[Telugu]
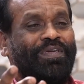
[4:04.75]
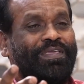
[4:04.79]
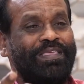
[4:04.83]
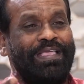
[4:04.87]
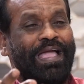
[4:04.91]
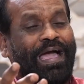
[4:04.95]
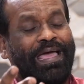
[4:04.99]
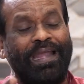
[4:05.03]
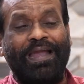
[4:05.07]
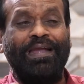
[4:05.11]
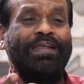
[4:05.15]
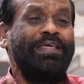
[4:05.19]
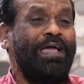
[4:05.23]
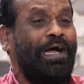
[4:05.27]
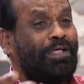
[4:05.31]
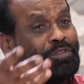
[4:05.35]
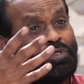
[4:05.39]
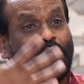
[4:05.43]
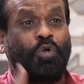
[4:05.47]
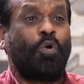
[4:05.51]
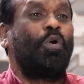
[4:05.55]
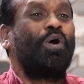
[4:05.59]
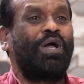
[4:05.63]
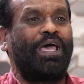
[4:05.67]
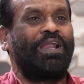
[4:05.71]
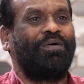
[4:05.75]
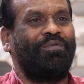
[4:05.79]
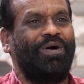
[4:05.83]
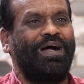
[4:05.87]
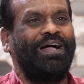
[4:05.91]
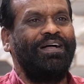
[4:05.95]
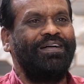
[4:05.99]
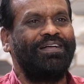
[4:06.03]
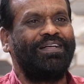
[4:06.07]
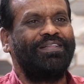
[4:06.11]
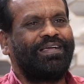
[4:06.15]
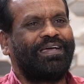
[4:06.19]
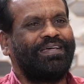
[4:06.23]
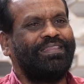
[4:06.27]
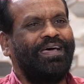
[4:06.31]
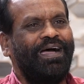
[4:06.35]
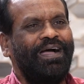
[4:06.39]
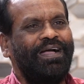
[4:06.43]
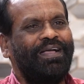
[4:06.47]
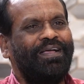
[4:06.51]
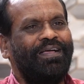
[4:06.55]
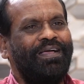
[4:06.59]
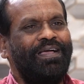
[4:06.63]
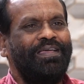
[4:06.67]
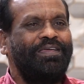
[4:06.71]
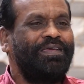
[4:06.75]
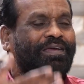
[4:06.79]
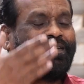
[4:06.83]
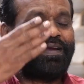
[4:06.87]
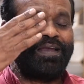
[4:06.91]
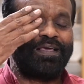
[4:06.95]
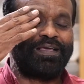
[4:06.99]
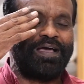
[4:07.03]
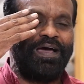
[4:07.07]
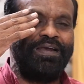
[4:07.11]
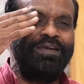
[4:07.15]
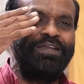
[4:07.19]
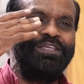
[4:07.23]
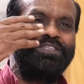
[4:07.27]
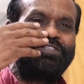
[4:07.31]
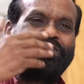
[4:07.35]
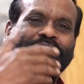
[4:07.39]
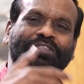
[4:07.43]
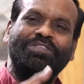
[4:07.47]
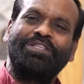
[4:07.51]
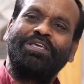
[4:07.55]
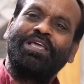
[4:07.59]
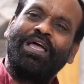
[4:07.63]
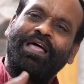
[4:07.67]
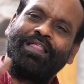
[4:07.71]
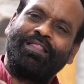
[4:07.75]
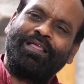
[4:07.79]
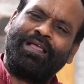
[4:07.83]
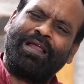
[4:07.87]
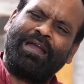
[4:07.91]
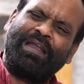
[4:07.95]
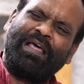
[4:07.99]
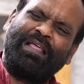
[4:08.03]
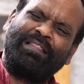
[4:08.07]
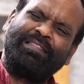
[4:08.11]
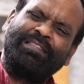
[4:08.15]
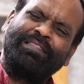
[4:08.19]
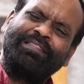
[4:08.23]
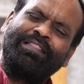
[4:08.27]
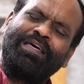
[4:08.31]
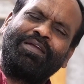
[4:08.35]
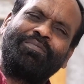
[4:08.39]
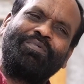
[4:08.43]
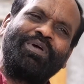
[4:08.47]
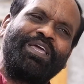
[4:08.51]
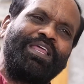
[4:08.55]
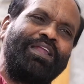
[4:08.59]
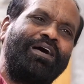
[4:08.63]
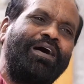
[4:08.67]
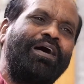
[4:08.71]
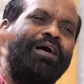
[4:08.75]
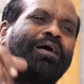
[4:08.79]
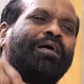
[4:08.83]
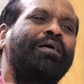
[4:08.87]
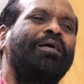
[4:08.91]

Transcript: జ్ఞానాన్ని అందుకోగలవా కదా ఇక్కడ కన్నిచ్చింది అక్కడ అందరమైన